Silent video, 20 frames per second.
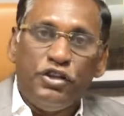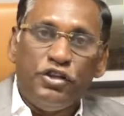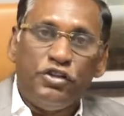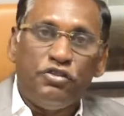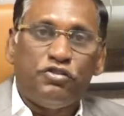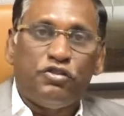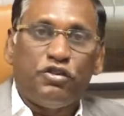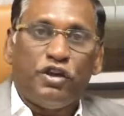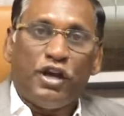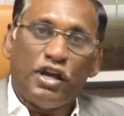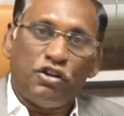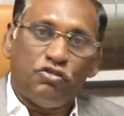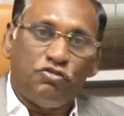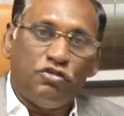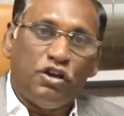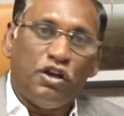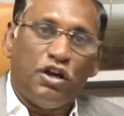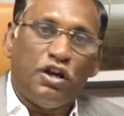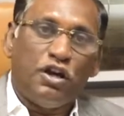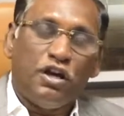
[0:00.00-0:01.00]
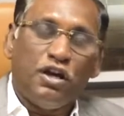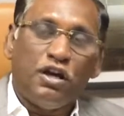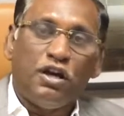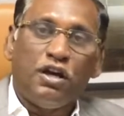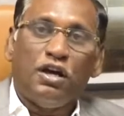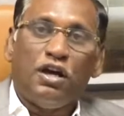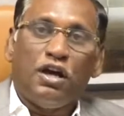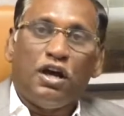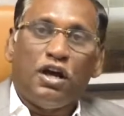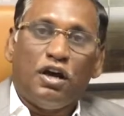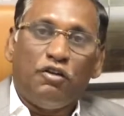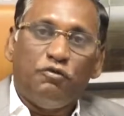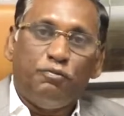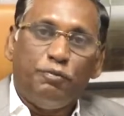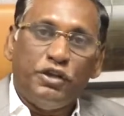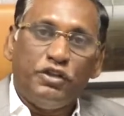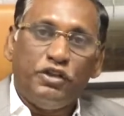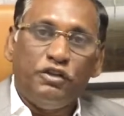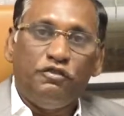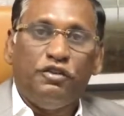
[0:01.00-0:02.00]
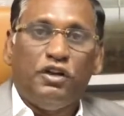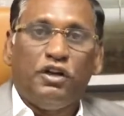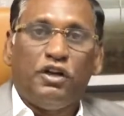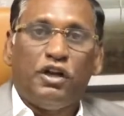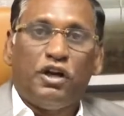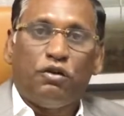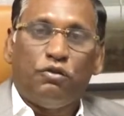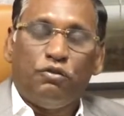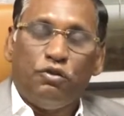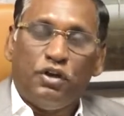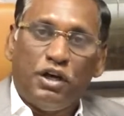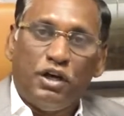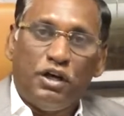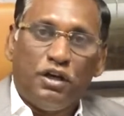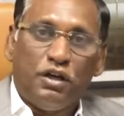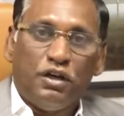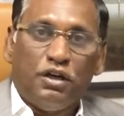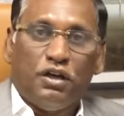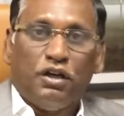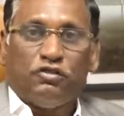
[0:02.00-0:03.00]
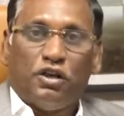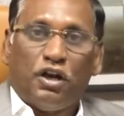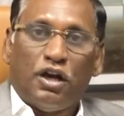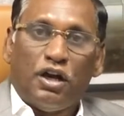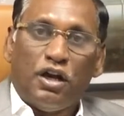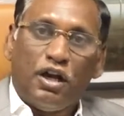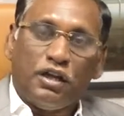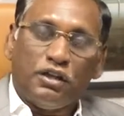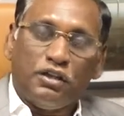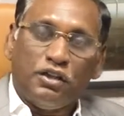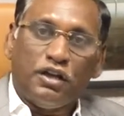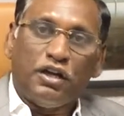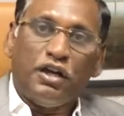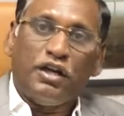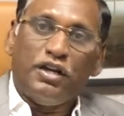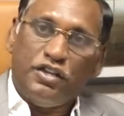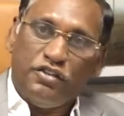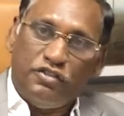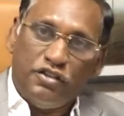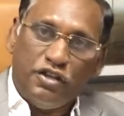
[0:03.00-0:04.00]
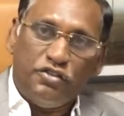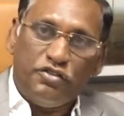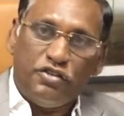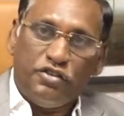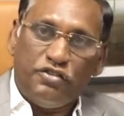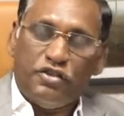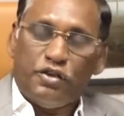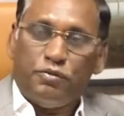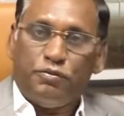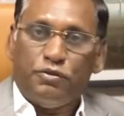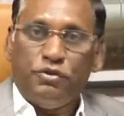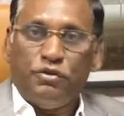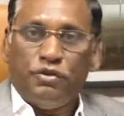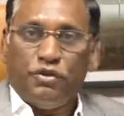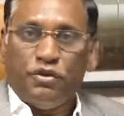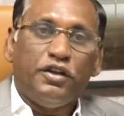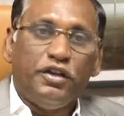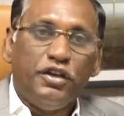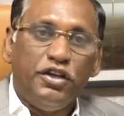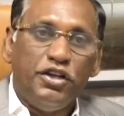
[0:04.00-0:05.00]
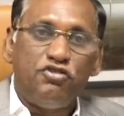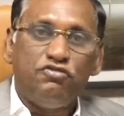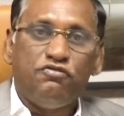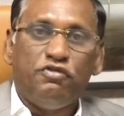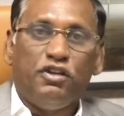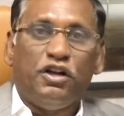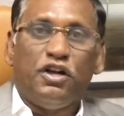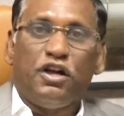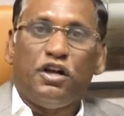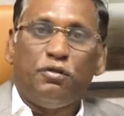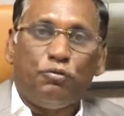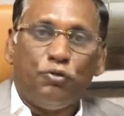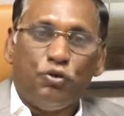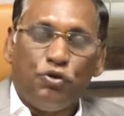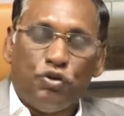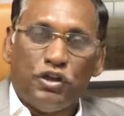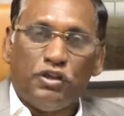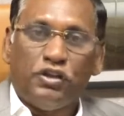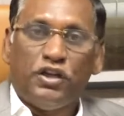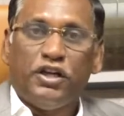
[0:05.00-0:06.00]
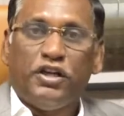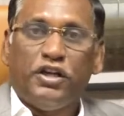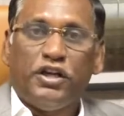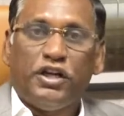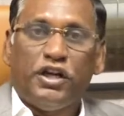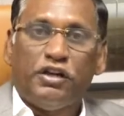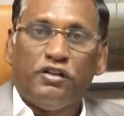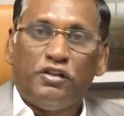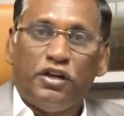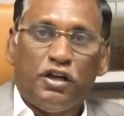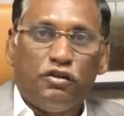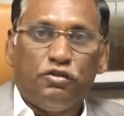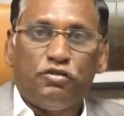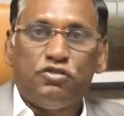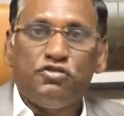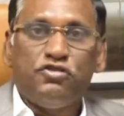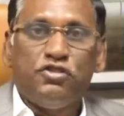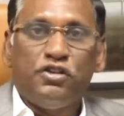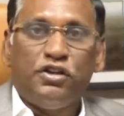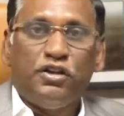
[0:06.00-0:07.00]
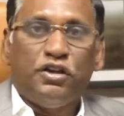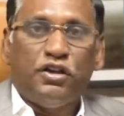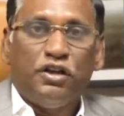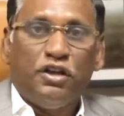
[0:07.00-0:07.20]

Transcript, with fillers: ఈచ్ యాక్చువల్గా ఆ ప్రతి విల్లా కూడా చాలా అందంగా డిజైన్ చేశాము ఈచ్ విల్లా మూడు వందల ఏడు గజాల నుంచి